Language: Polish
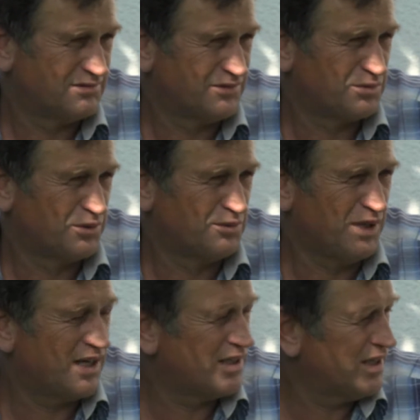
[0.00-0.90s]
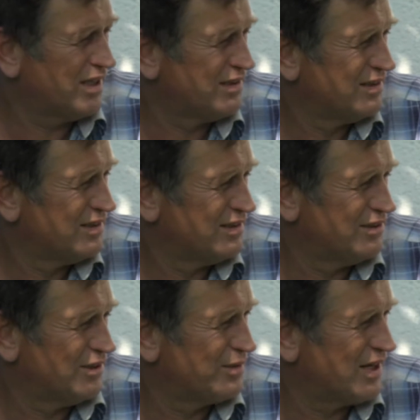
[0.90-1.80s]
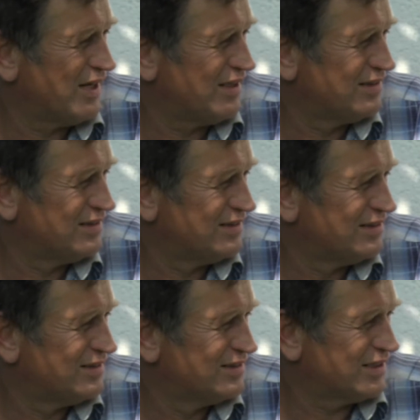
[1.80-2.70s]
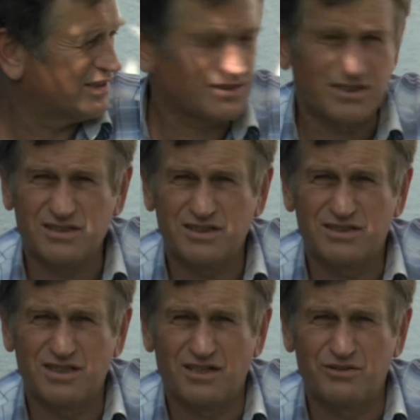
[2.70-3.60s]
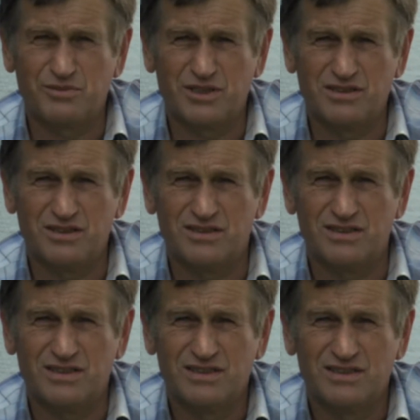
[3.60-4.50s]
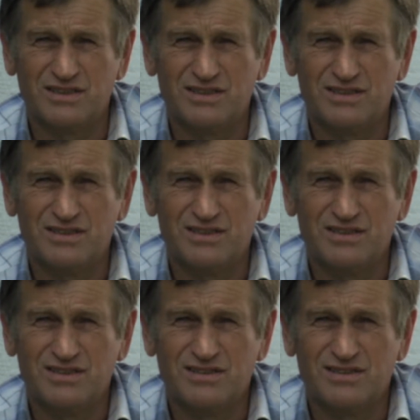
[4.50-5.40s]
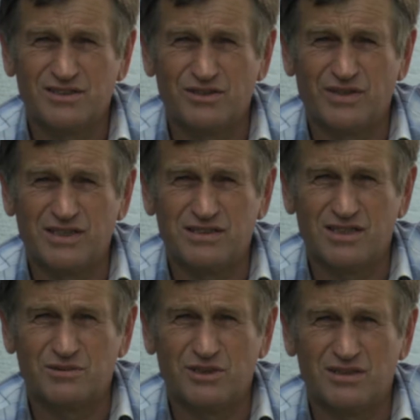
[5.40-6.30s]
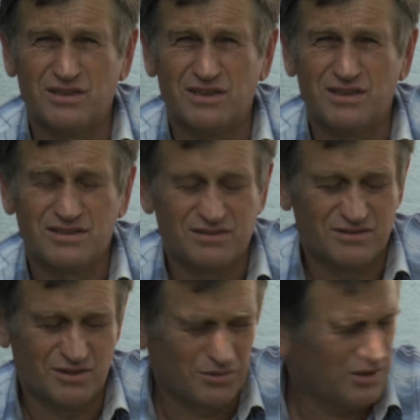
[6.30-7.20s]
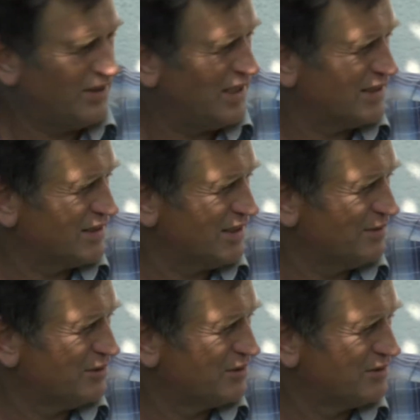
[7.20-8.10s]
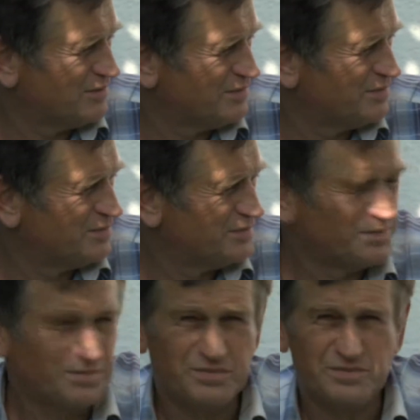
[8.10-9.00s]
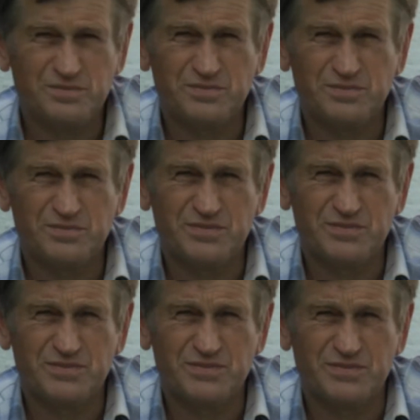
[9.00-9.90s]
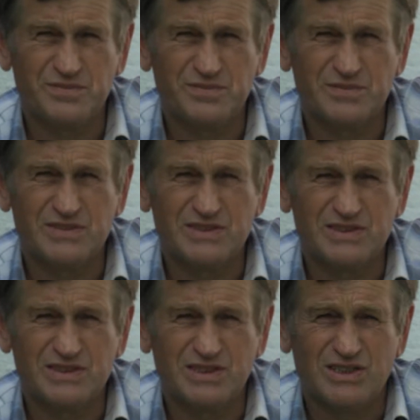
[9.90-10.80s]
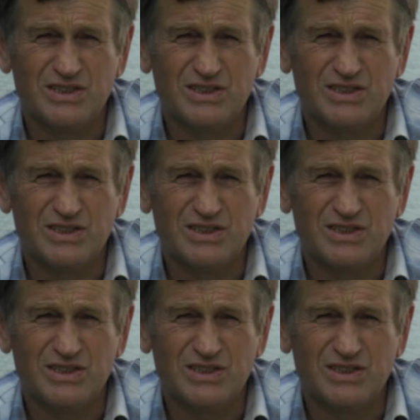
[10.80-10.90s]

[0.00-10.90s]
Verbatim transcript: współmiernie dobra, za te 40 arów pszenicy. 120 zł. To było dwa lata temu. A szacuje sam jednoosobowo,